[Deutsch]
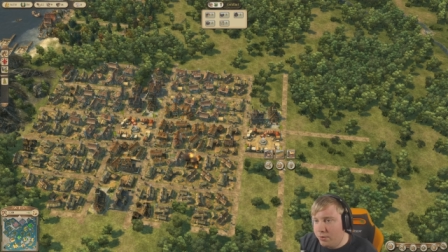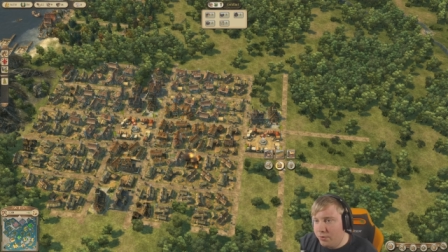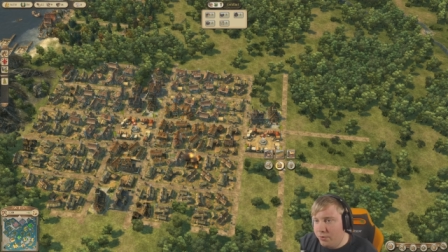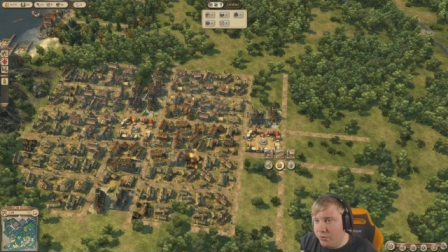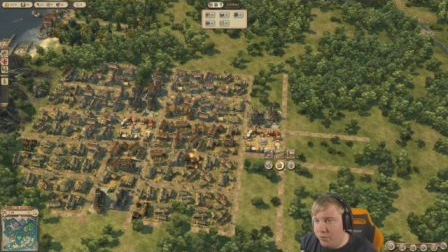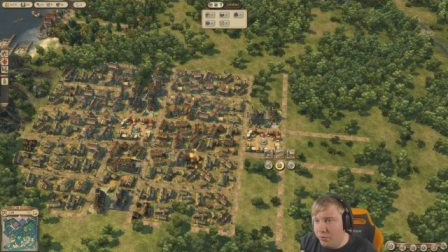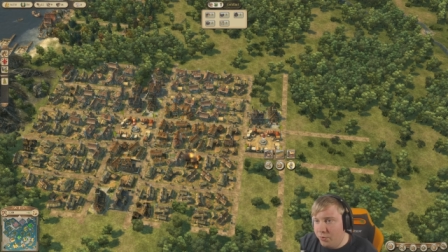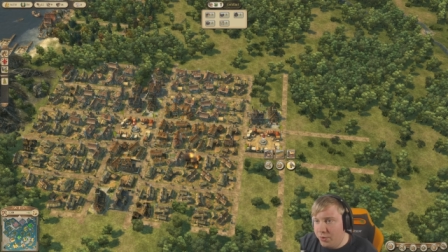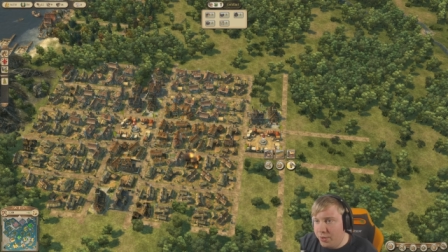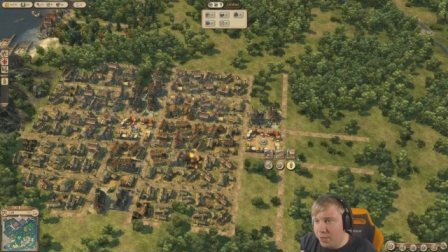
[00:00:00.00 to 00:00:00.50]

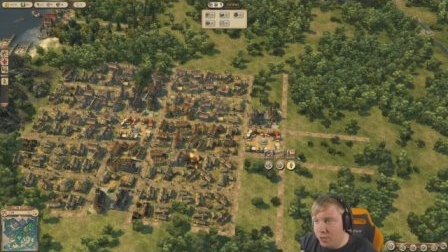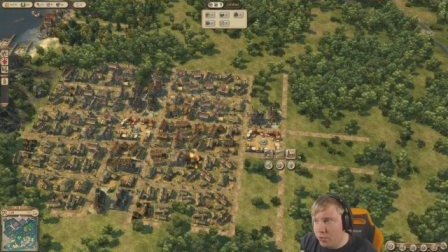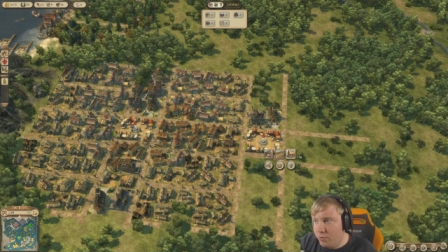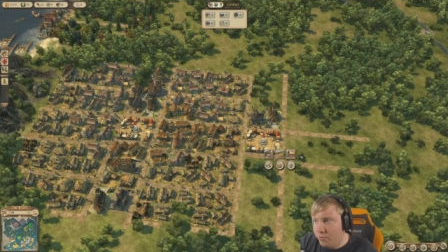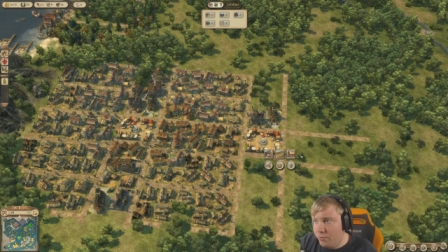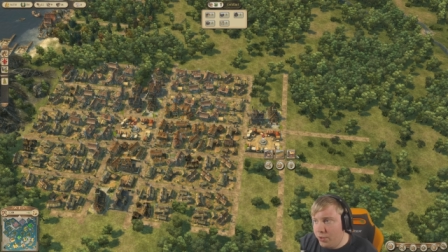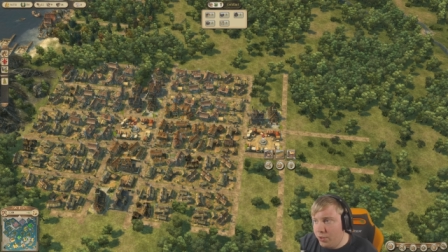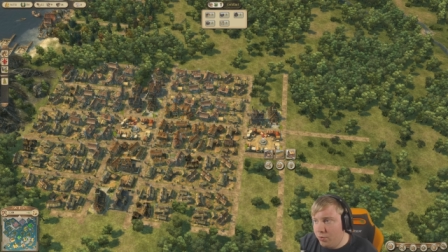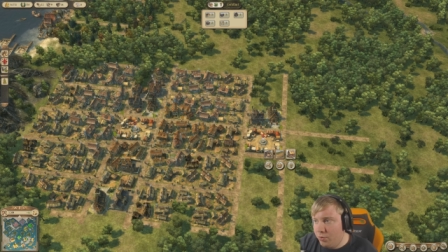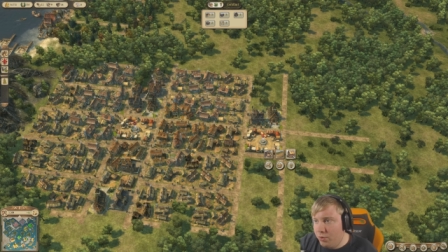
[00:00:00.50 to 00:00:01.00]
So, und dann
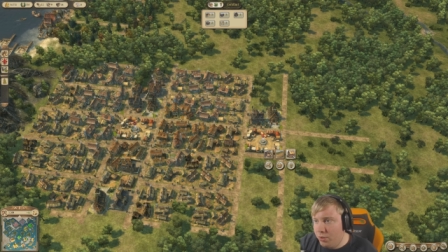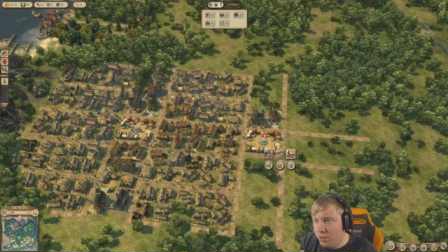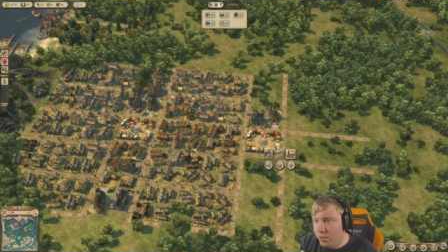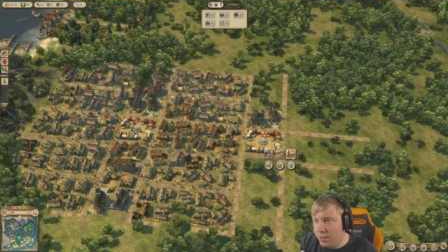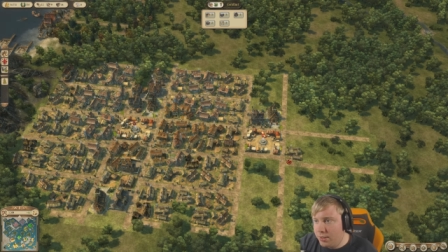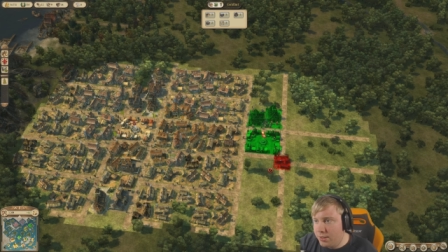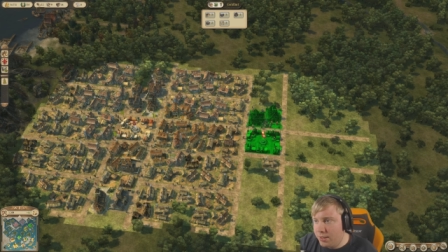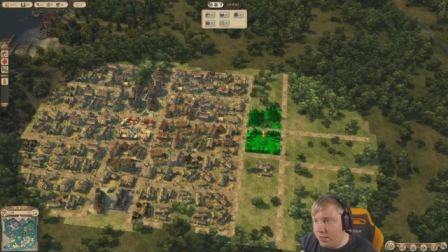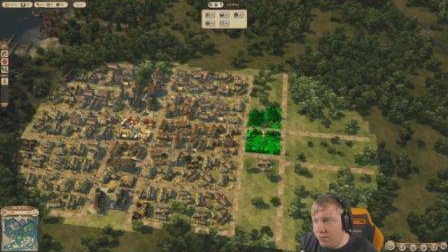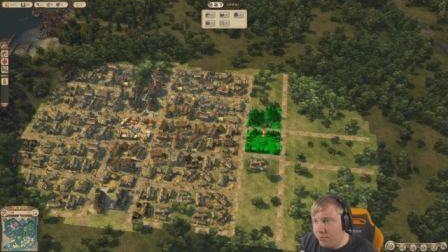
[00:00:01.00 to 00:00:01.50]
können wir hier unten
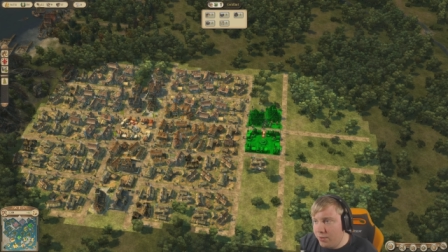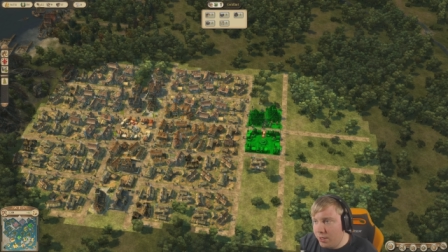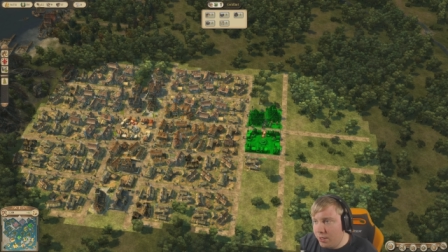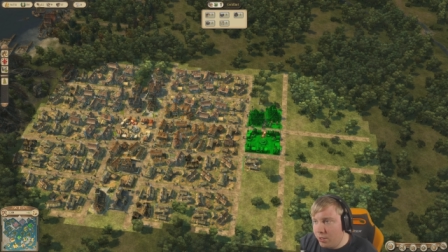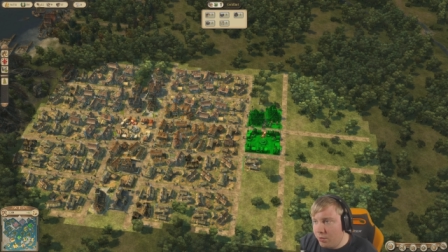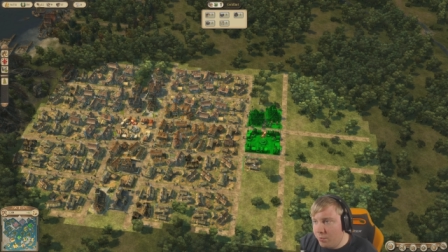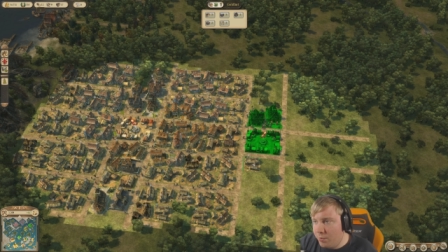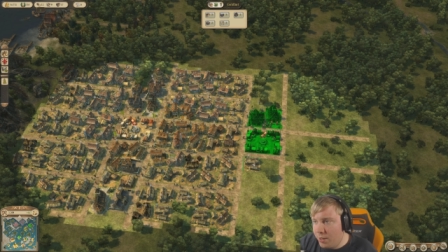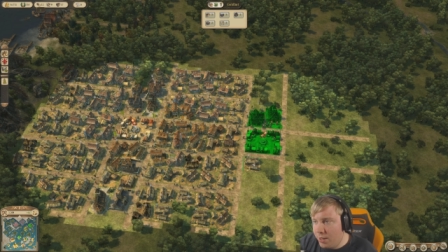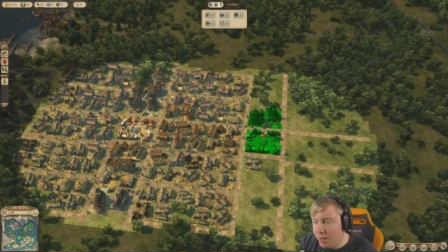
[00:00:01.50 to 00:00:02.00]
tatsächlich wieder
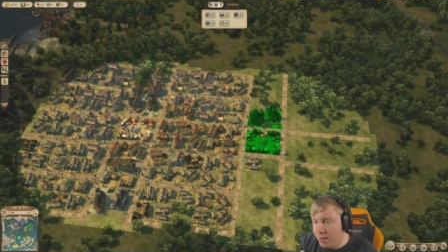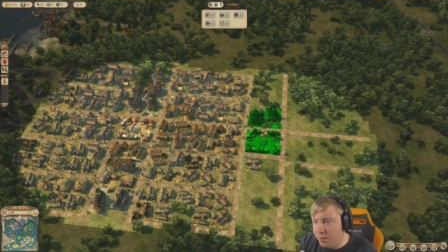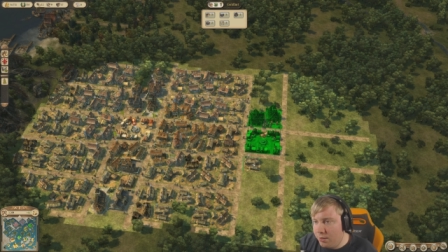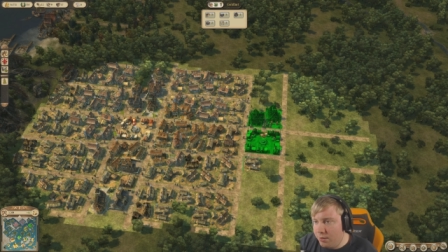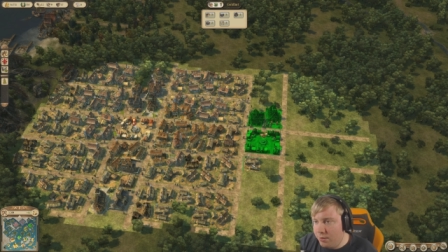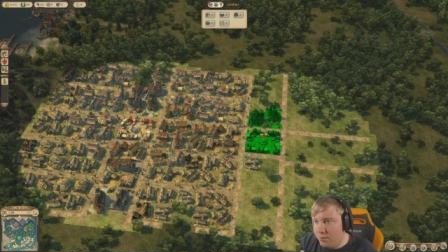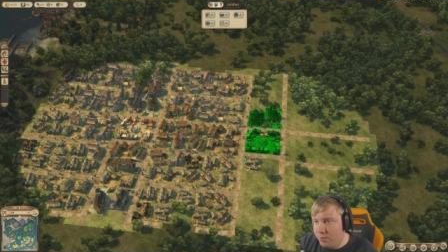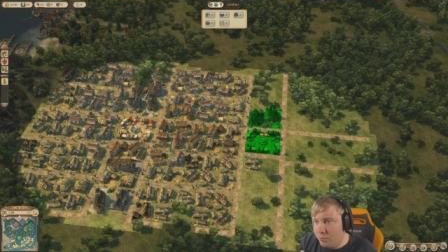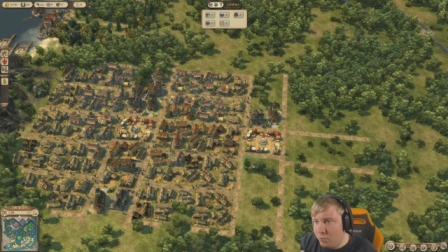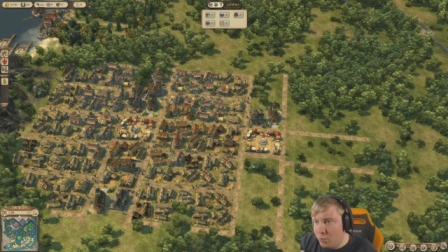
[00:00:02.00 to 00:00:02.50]

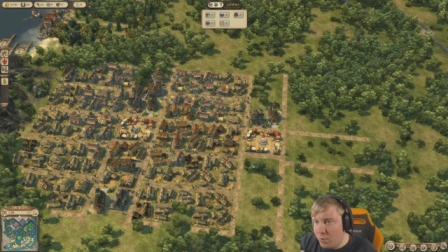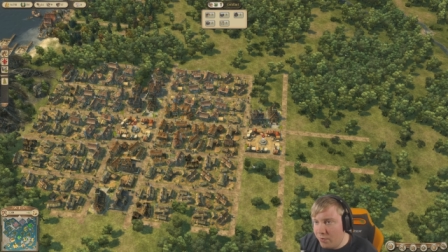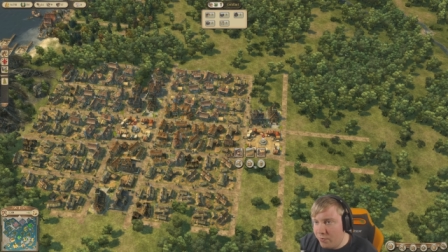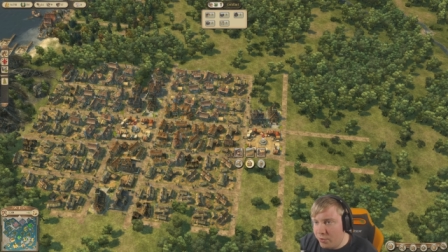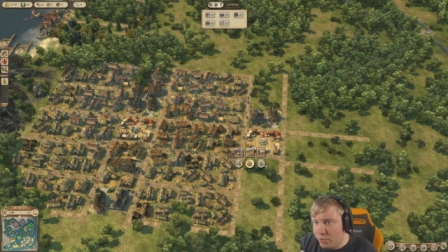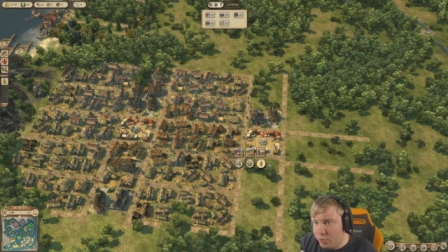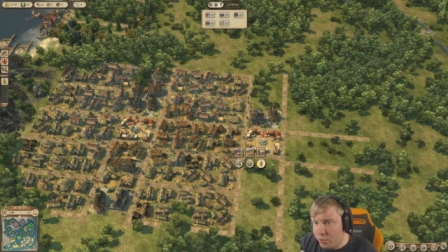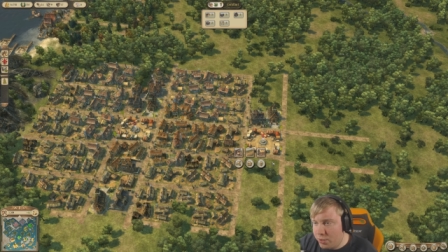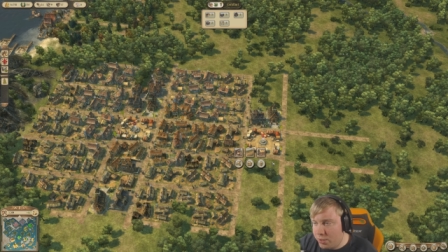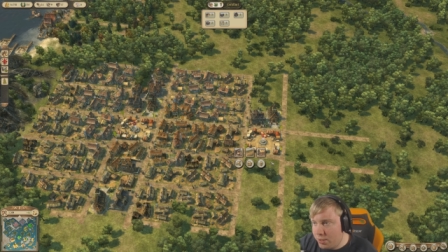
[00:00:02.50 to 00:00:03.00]
normale... Wobei
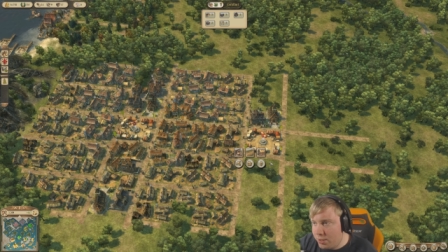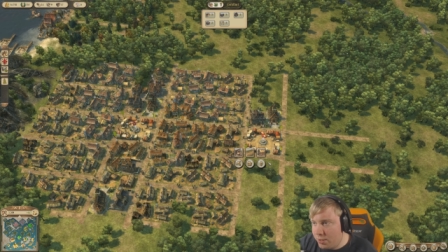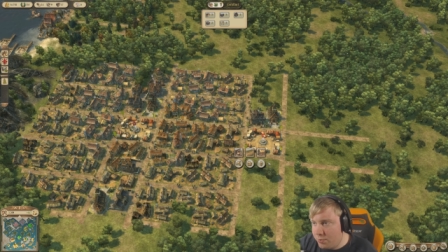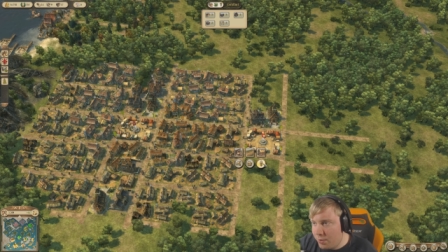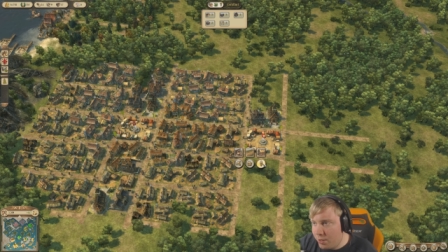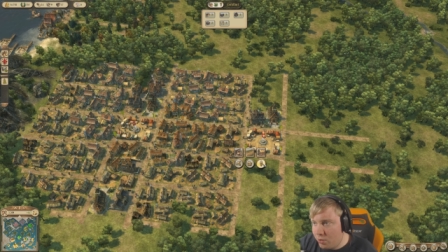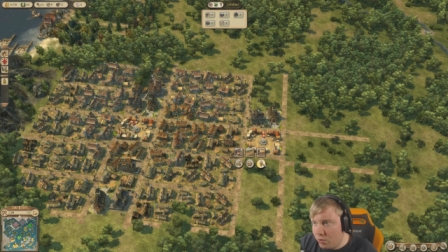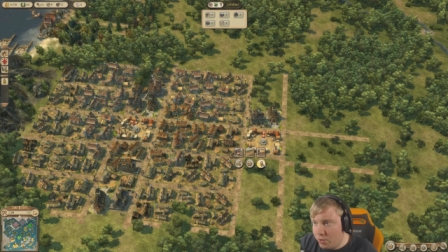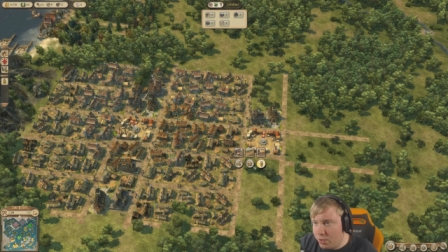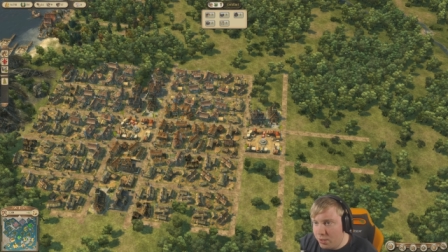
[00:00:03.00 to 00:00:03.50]
wir sollten
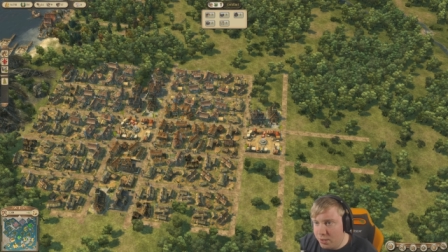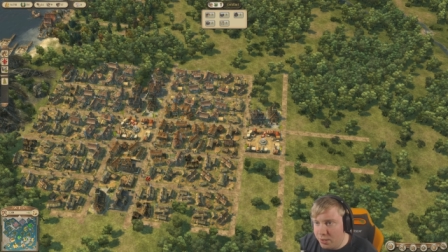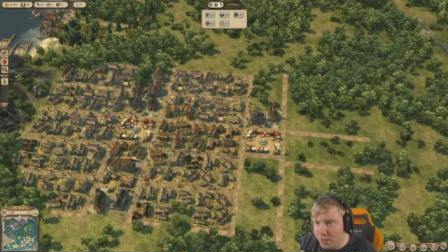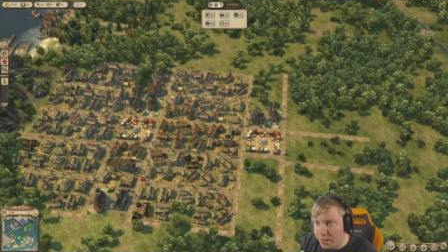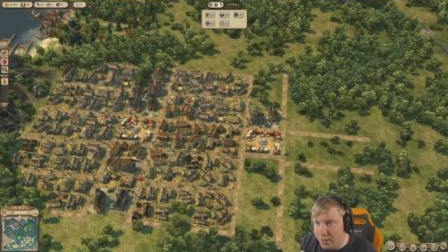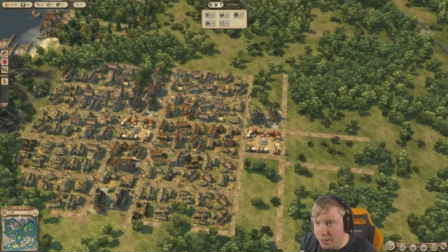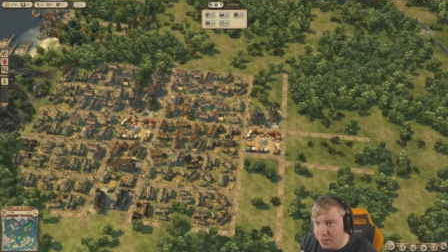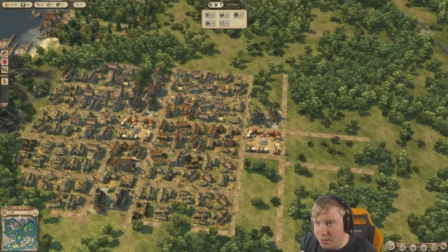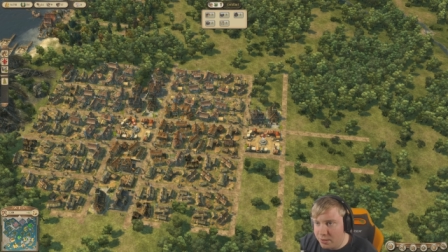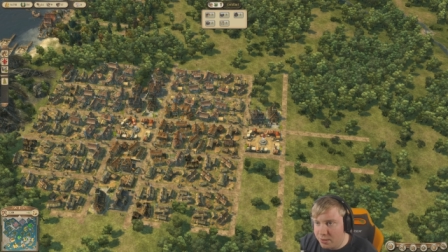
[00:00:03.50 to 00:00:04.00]
diesmal auch hier
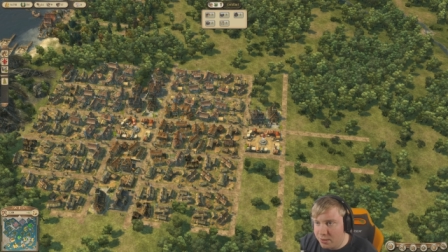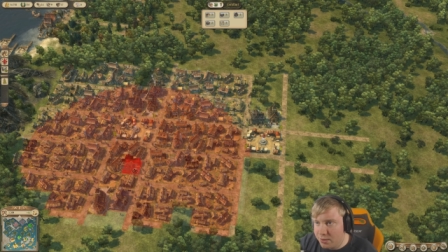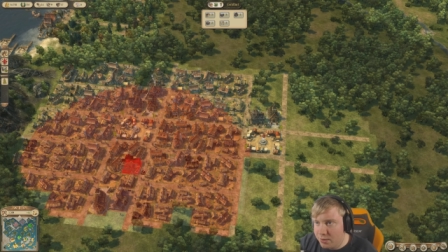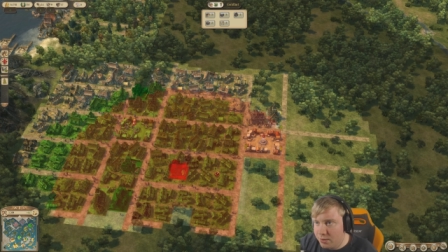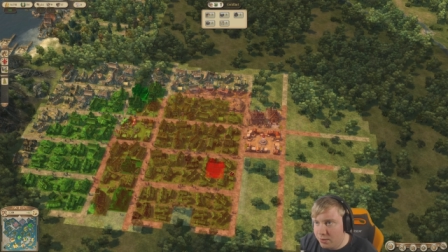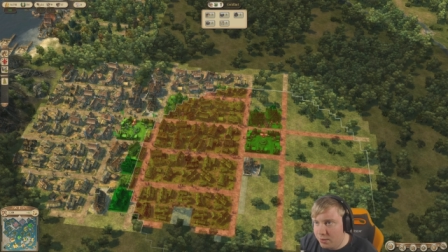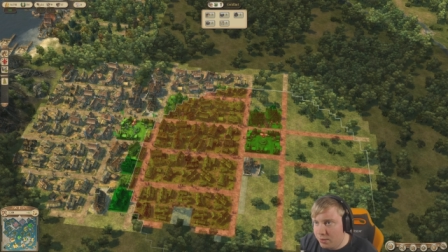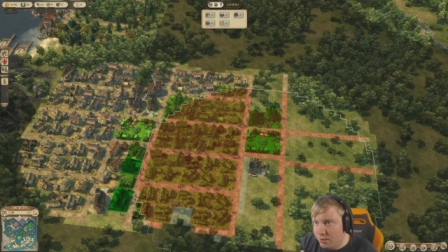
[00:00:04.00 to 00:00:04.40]
direkt